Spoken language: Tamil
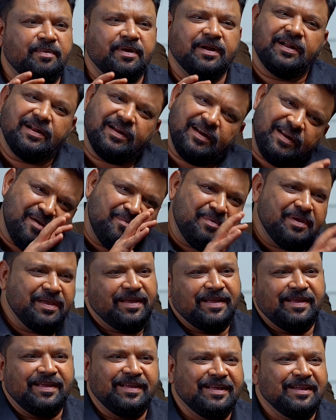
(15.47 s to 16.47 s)
நபர்கள் எல்லாமே
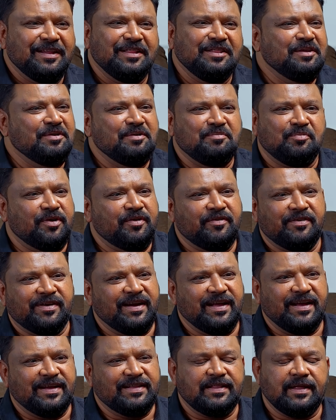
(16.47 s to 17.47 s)
இங்கிருந்து
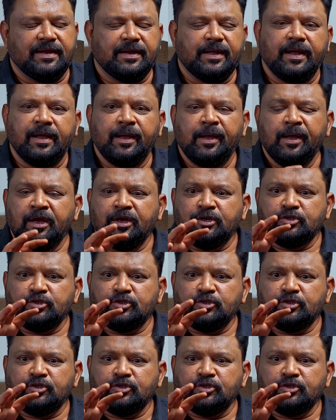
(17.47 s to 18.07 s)
போனவர்களாகத்தான் இருக்காங்க